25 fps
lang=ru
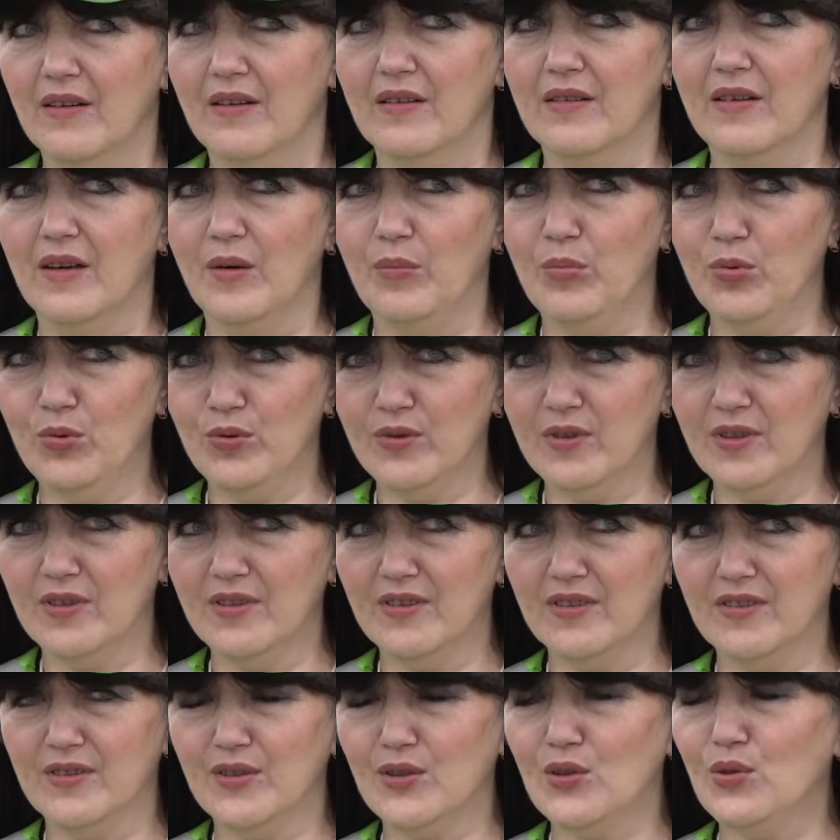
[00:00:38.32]

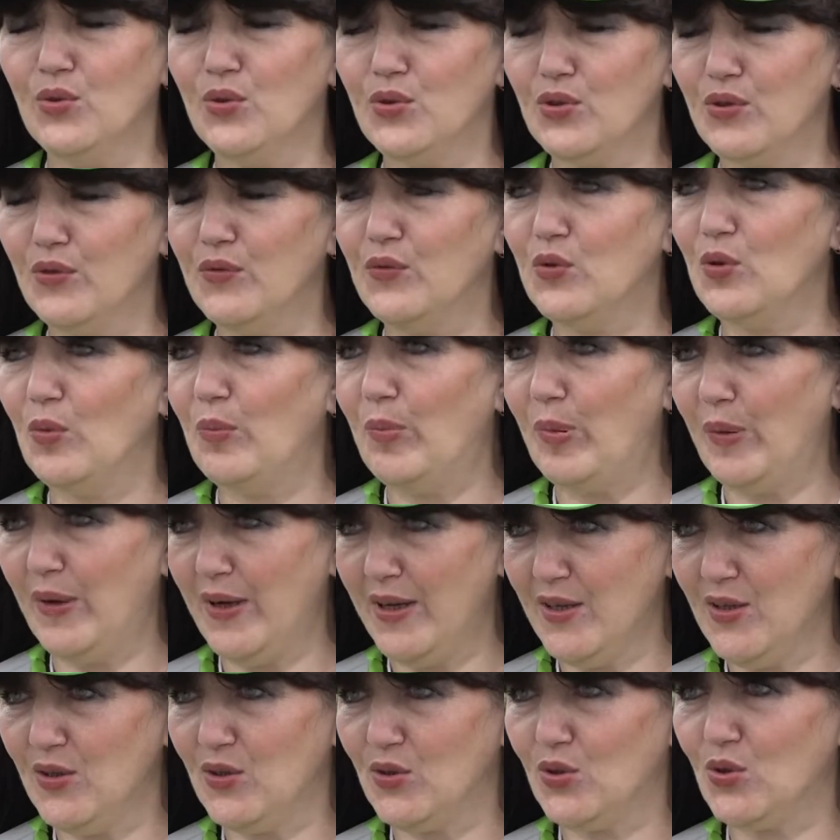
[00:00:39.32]
Работа сложная в том
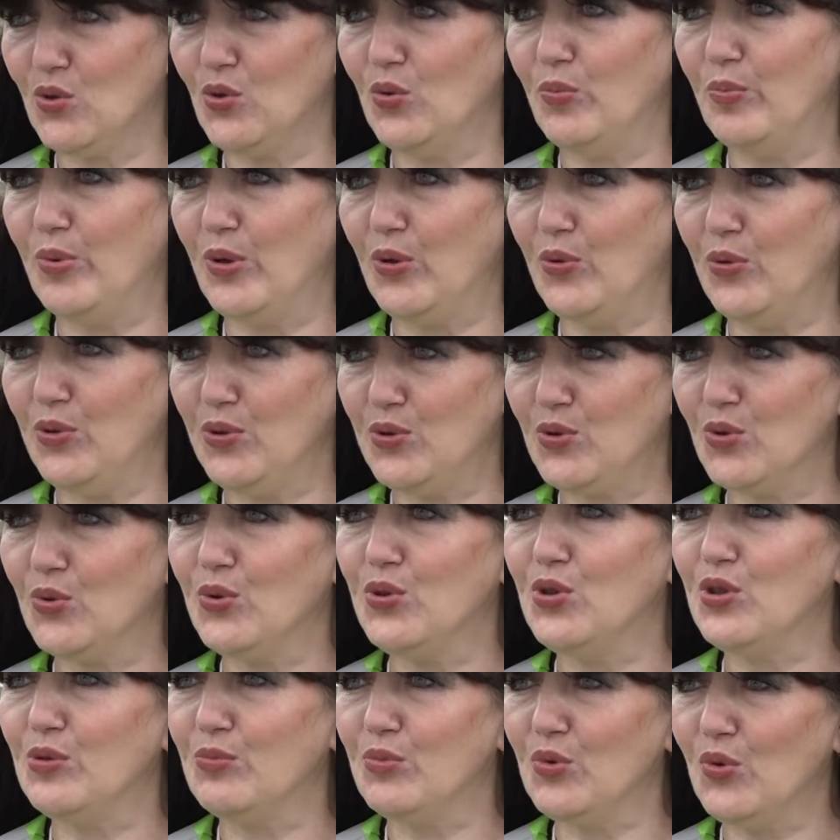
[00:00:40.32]
плане, что приходится
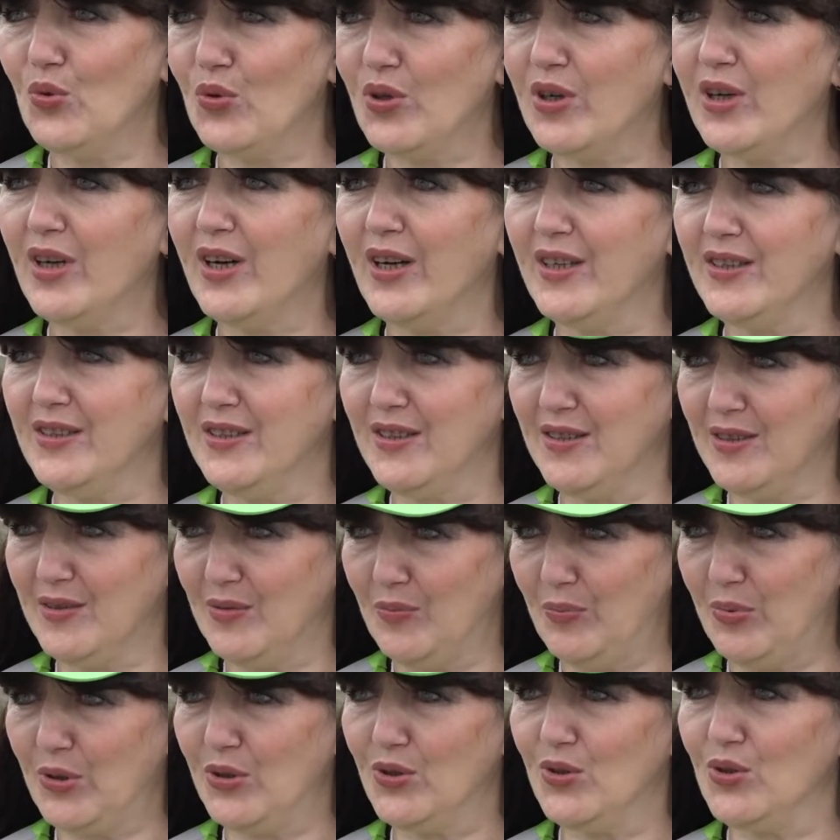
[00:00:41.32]
очень много
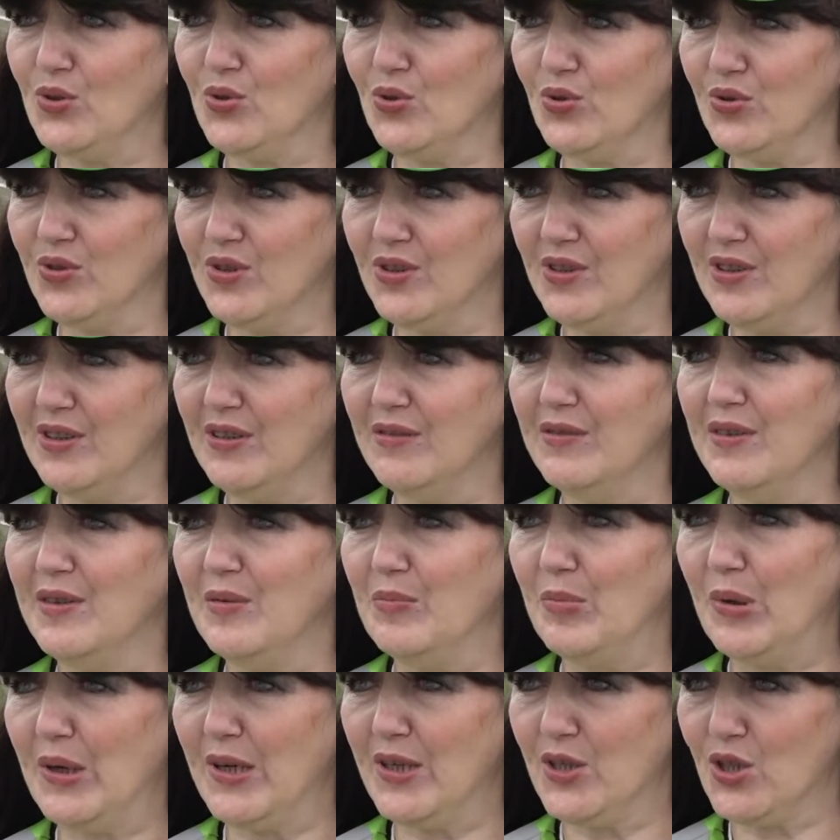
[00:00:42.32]
ходить. Протяженность
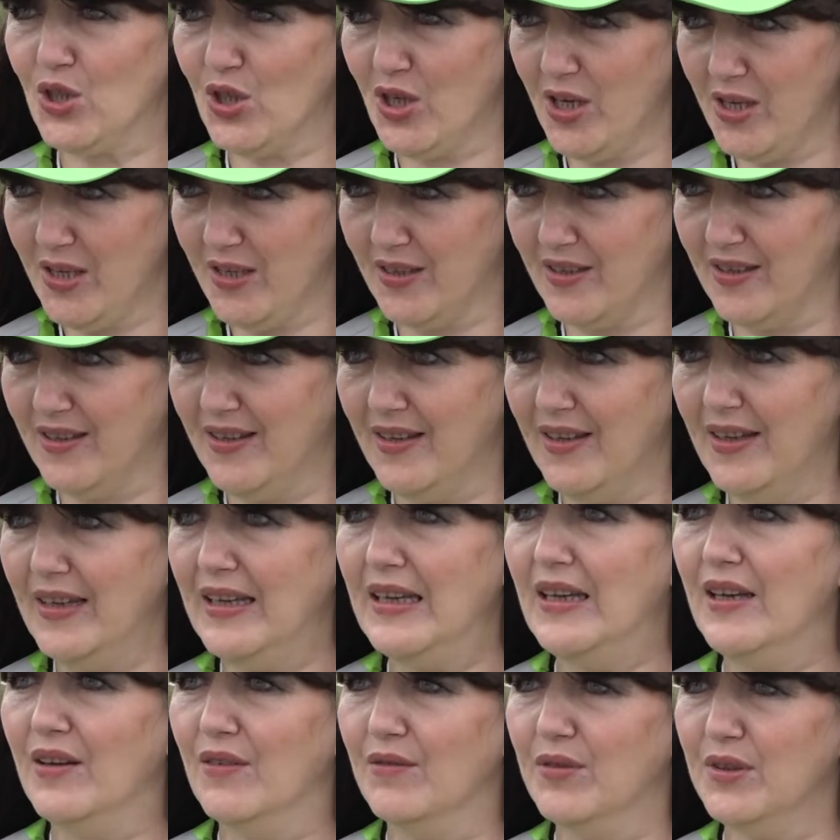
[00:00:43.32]
деревень большая,
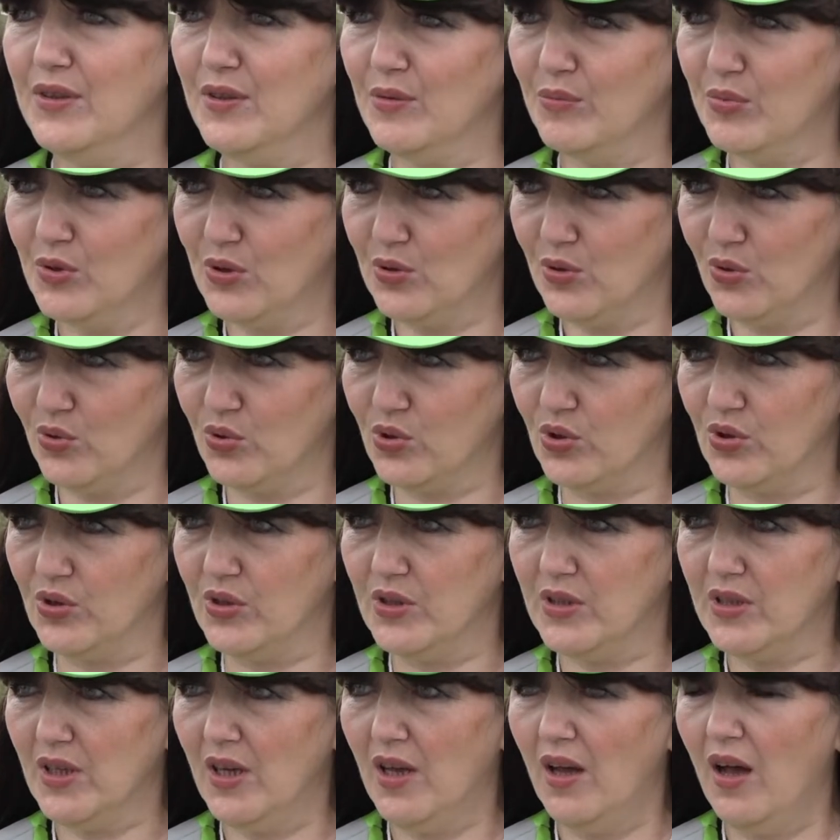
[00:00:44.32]
в этом
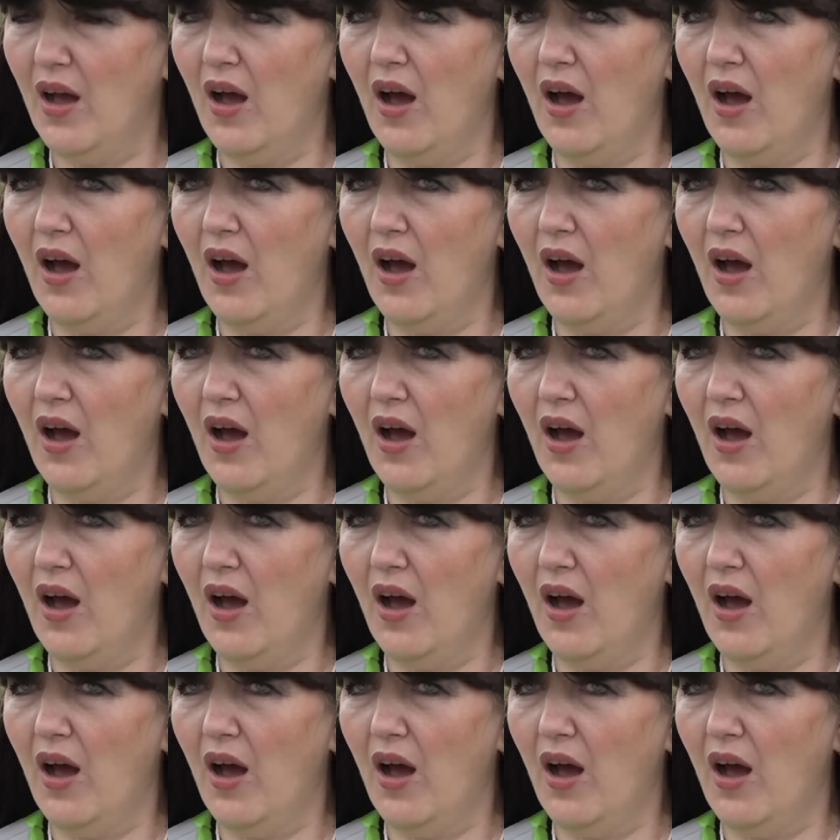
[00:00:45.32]
сложность.